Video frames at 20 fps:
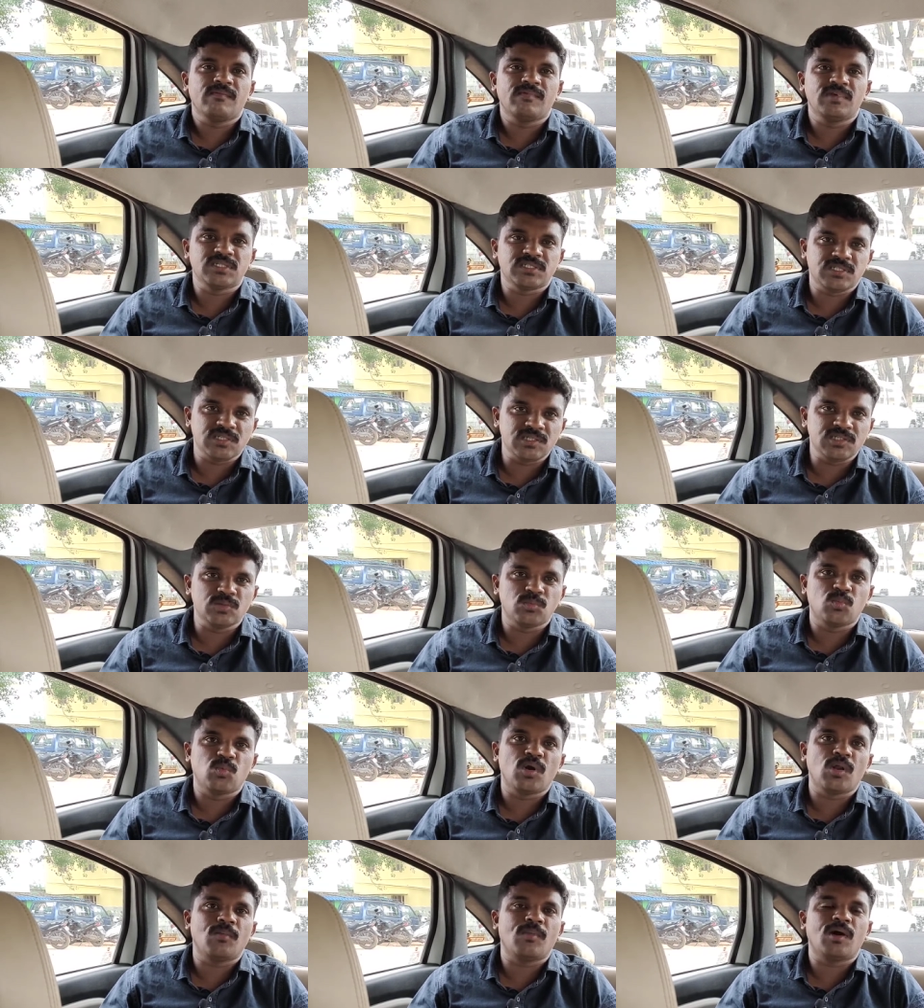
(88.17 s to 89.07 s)
வெஸ்டீஜ்
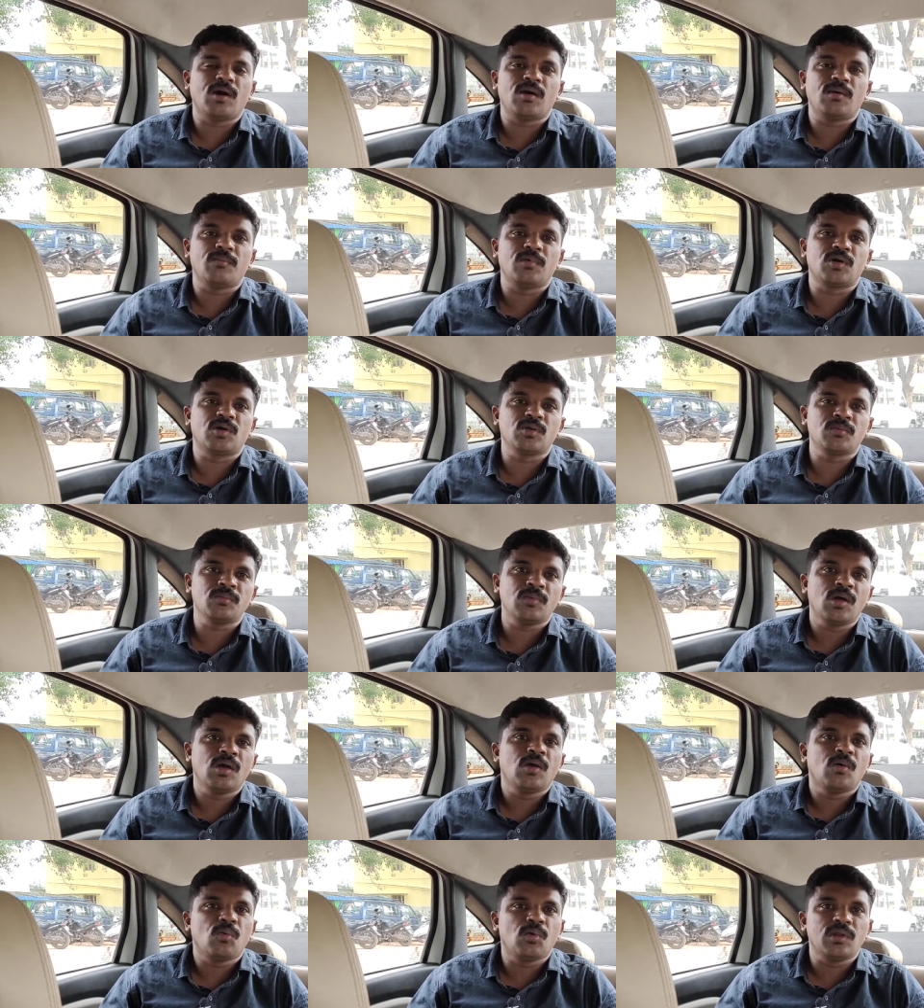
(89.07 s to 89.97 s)
மூலமாக மட்டும்
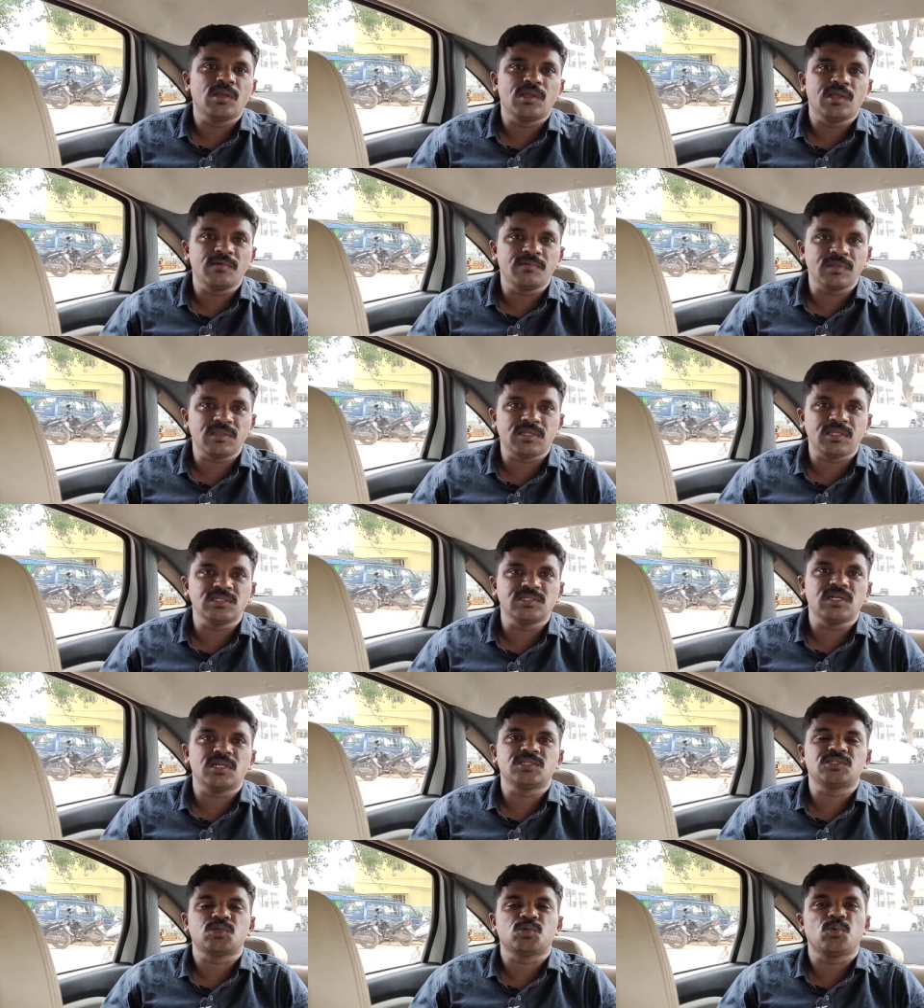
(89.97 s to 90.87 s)
ஒரு இருபத்தஞ்சு
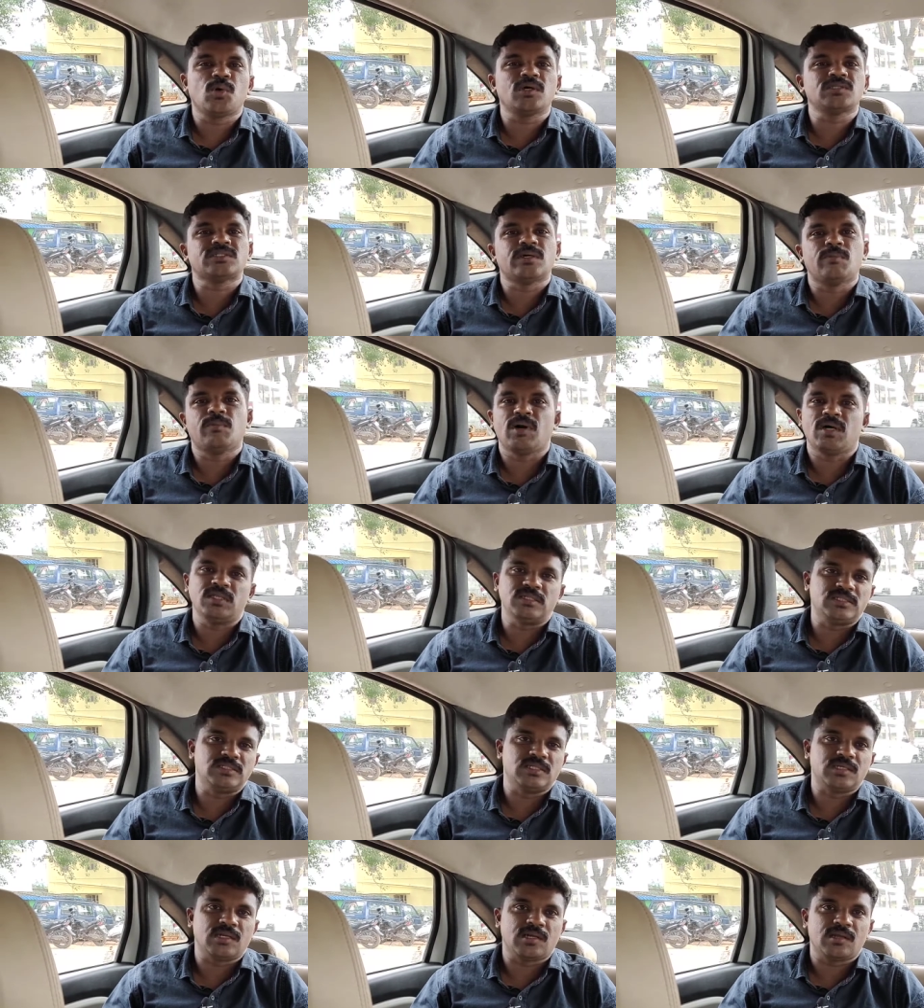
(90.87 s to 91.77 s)
லட்ச ரூபா
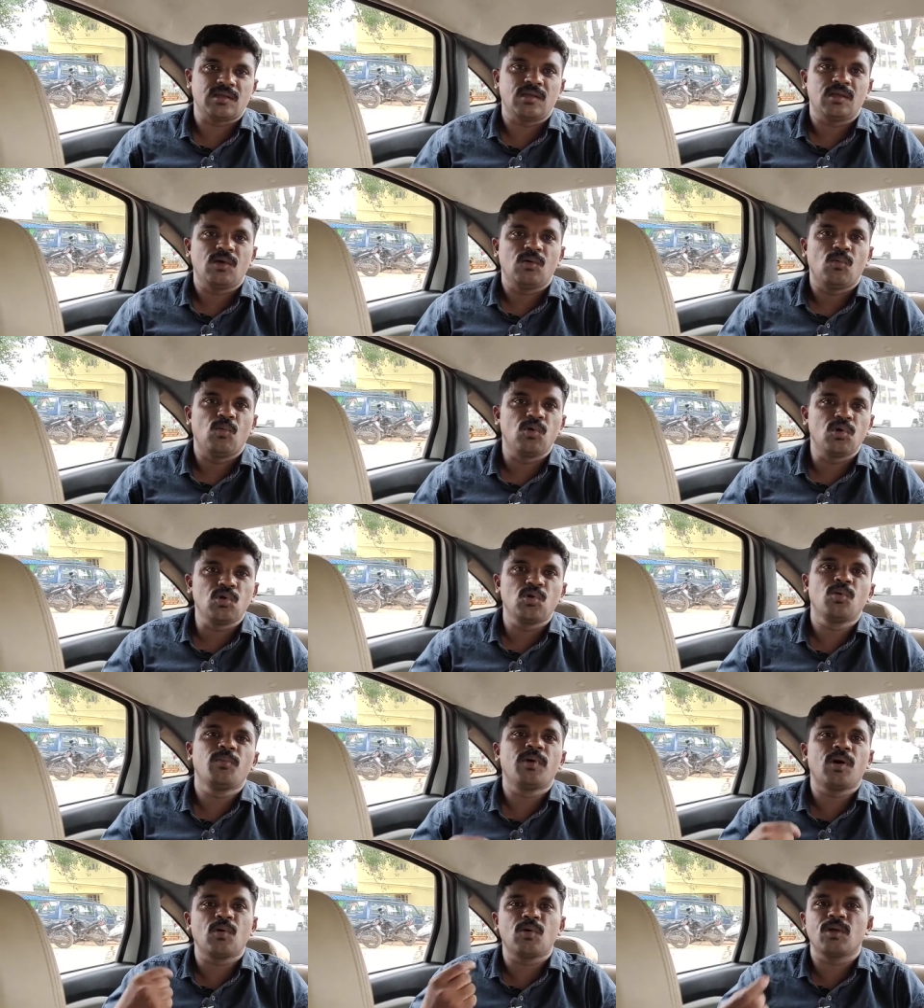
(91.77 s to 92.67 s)
சம்பாதிச்சிருக்கிறேன் ஒரு
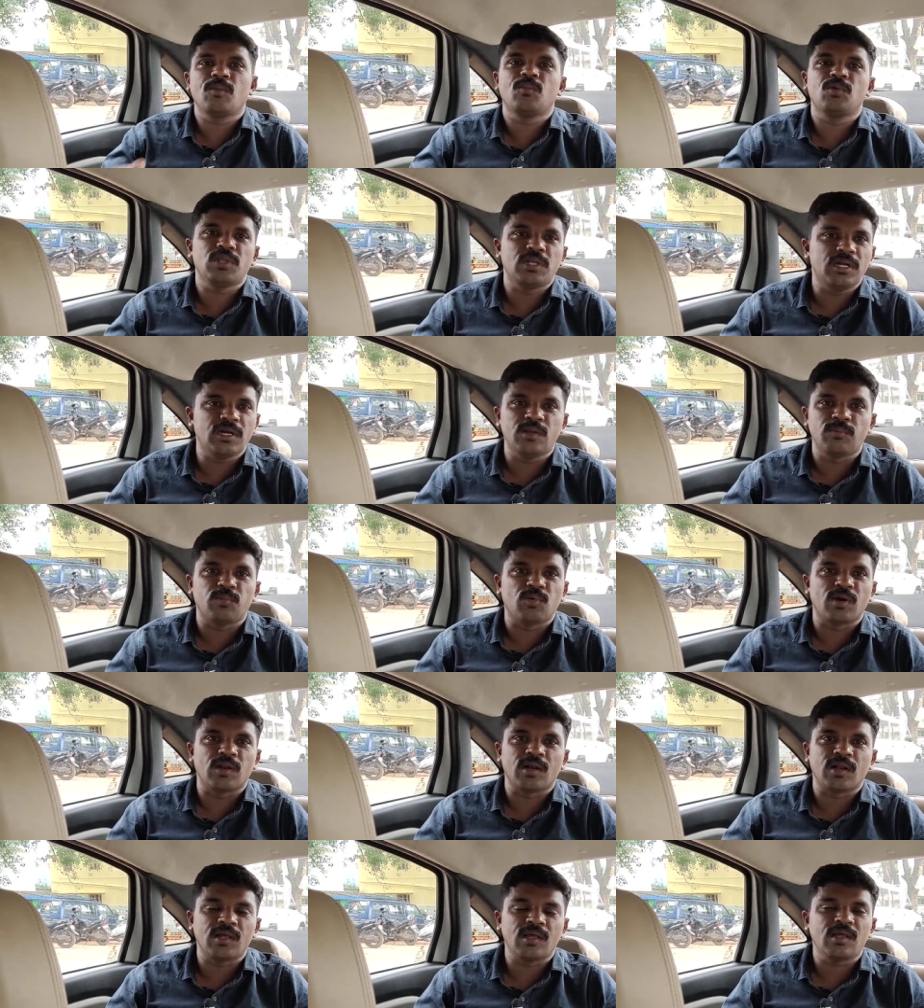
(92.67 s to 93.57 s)
ரூபா கூட முதலீடு
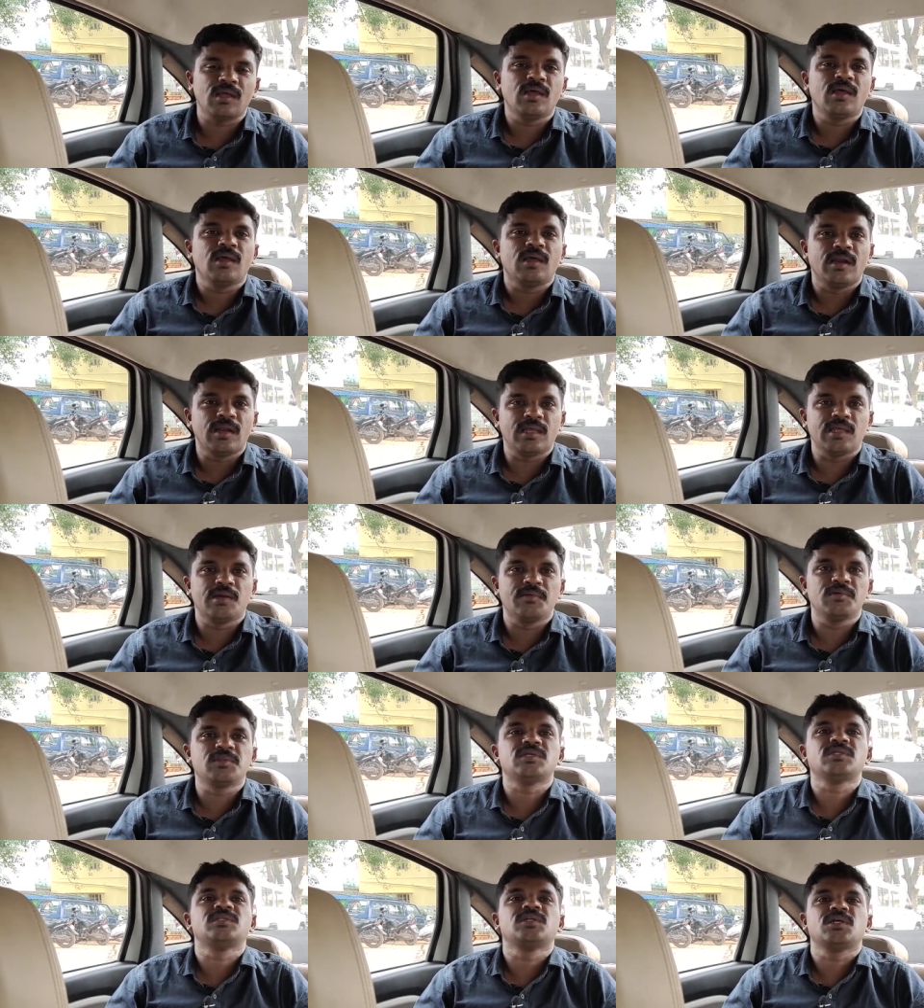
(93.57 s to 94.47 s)
போடலை இன்றைக்கி
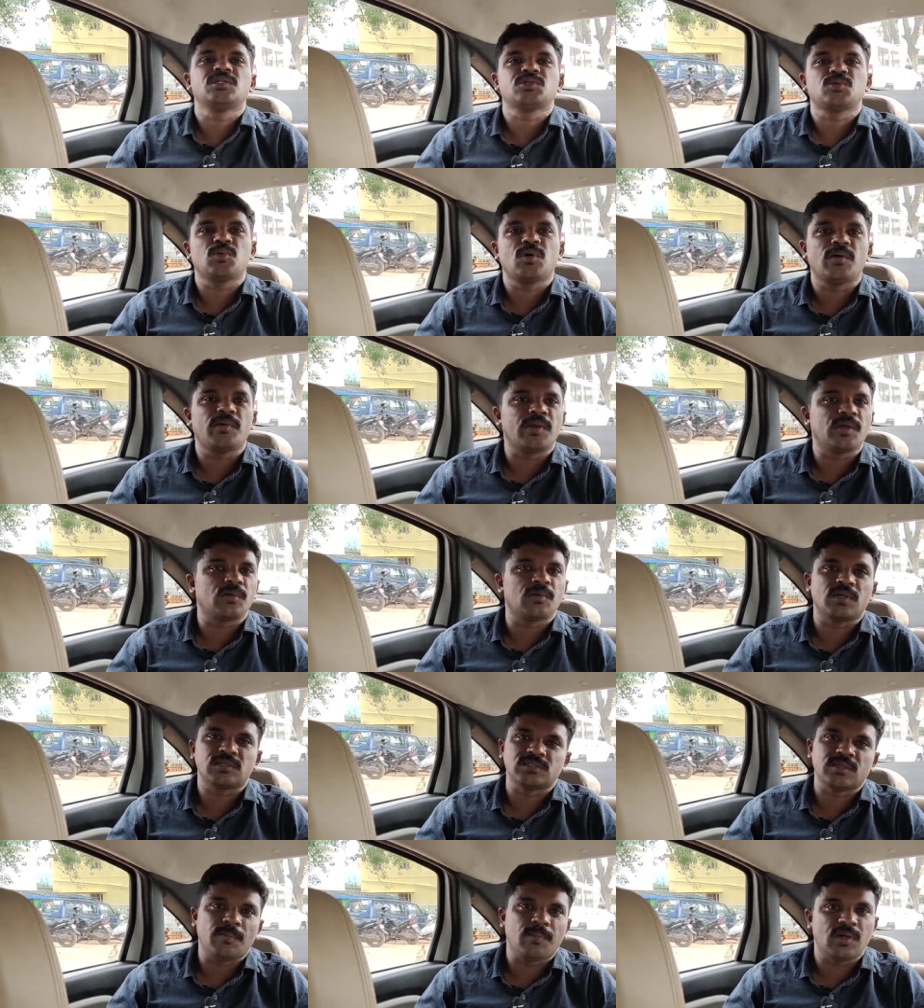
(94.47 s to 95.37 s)
இருபத்தஞ்சி லட்ச ரூபா வரைக்கும்
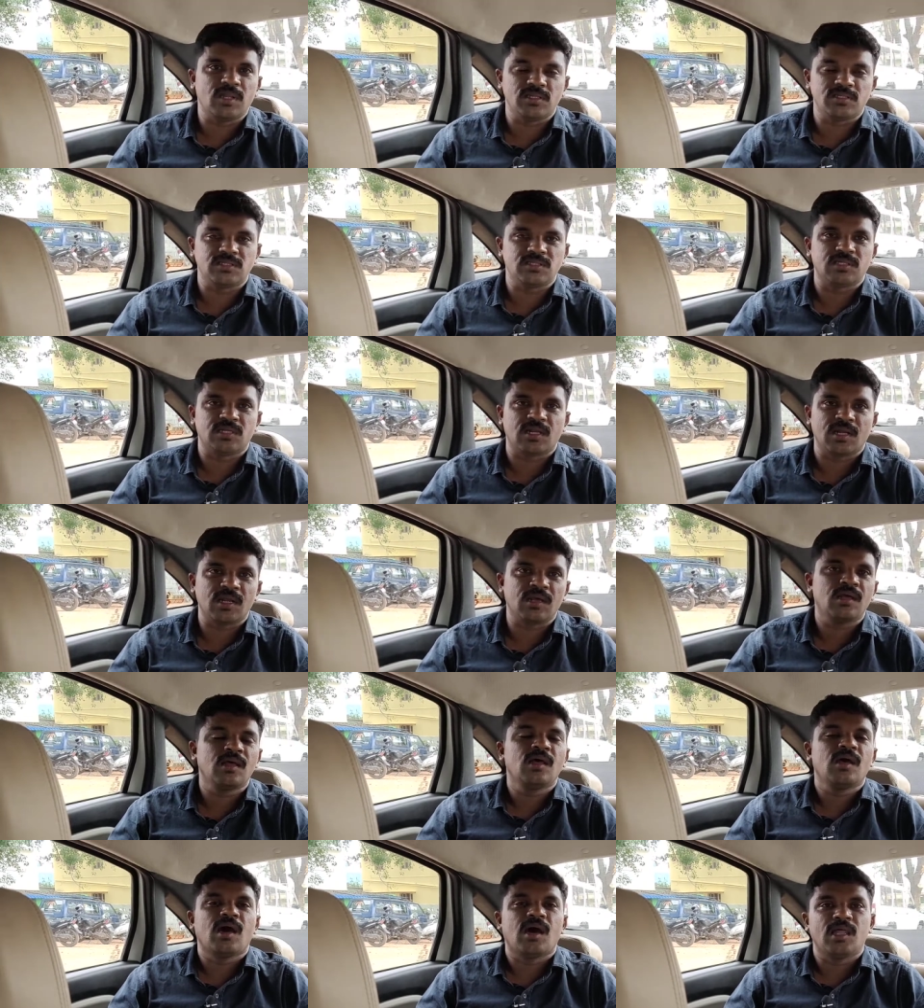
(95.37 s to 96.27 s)
நான் சம்பாதிச்சிருக்கிறேன்
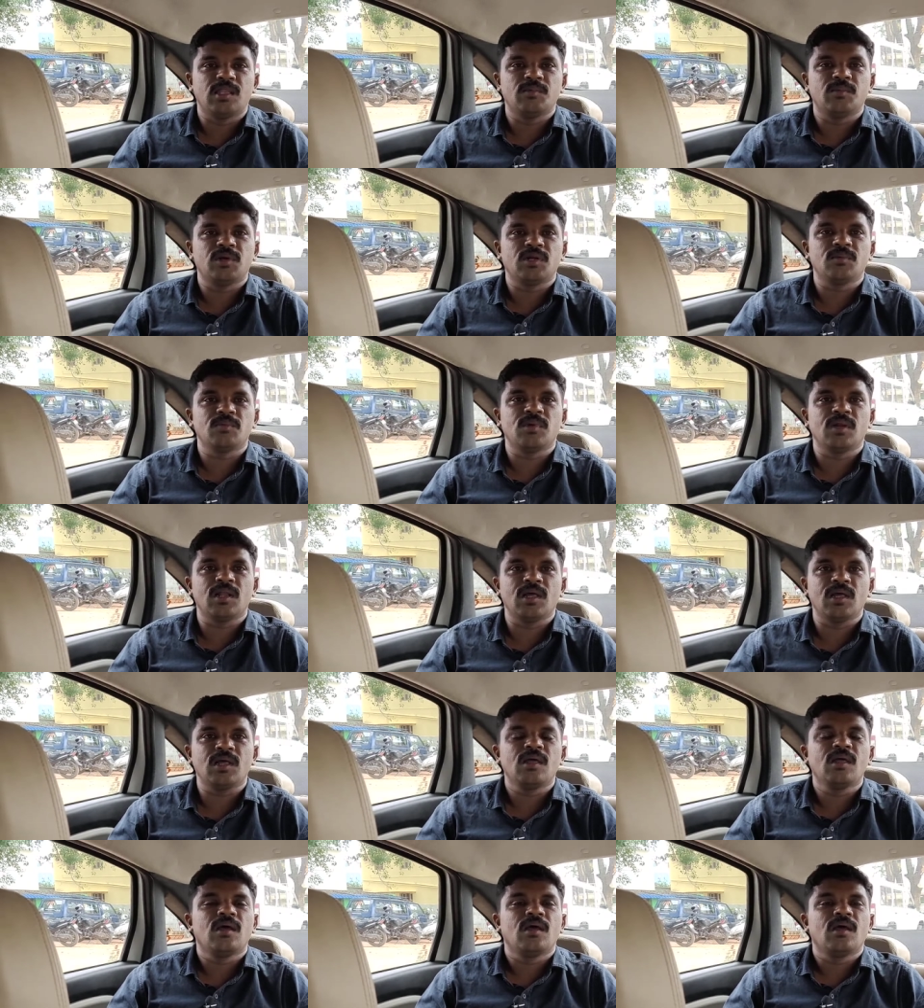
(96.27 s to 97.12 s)
அது மட்டும் இல்லை